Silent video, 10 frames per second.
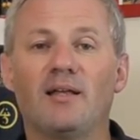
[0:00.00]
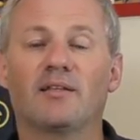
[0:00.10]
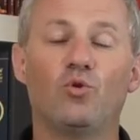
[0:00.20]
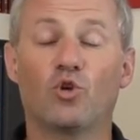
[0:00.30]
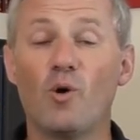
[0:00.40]

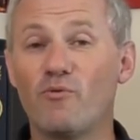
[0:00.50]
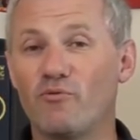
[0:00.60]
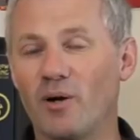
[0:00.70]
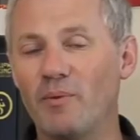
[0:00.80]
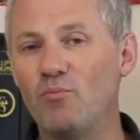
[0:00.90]
Le trope,
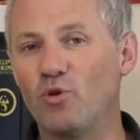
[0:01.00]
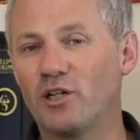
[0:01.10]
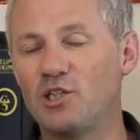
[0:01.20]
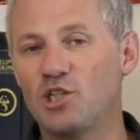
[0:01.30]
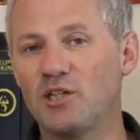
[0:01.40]
voire même le
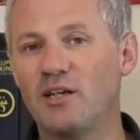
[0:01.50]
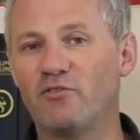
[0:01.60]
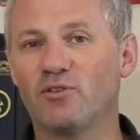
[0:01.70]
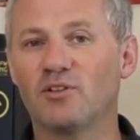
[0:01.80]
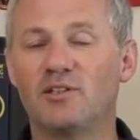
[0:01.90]
cliché de la
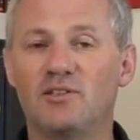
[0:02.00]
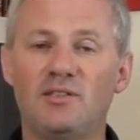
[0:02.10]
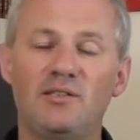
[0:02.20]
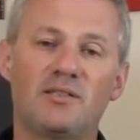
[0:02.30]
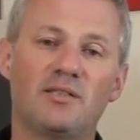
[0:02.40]

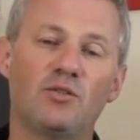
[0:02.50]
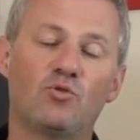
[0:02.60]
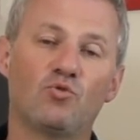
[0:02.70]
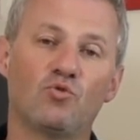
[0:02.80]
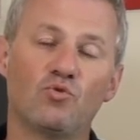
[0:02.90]
fantaisie,
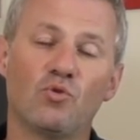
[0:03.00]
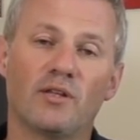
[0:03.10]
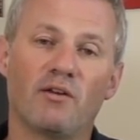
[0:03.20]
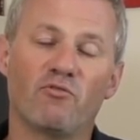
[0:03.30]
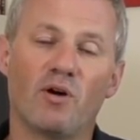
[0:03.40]
c'est toujours
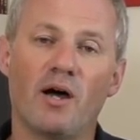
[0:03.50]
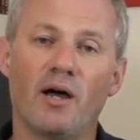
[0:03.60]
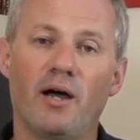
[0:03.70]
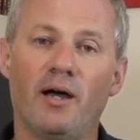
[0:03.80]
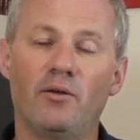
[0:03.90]

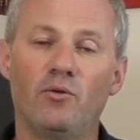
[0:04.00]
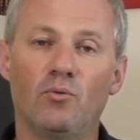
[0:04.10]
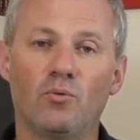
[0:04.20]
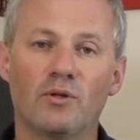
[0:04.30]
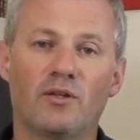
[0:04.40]
d'avoir un
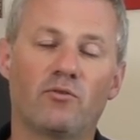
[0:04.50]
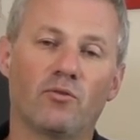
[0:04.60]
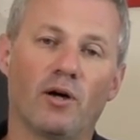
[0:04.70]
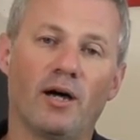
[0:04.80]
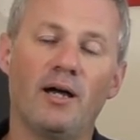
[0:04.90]
nom qui
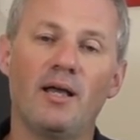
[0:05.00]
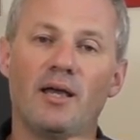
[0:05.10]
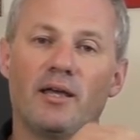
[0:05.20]
sera